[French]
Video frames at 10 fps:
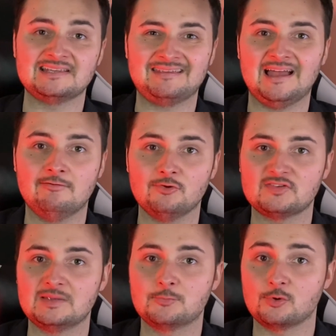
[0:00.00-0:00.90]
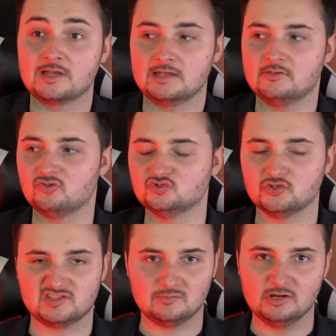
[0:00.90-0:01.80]
assez avancée pour créer ce
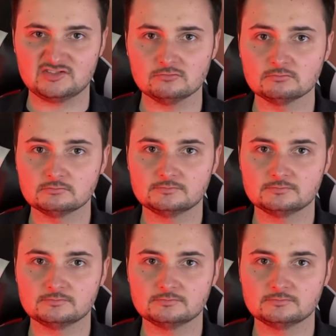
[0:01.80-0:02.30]
genre de simulation.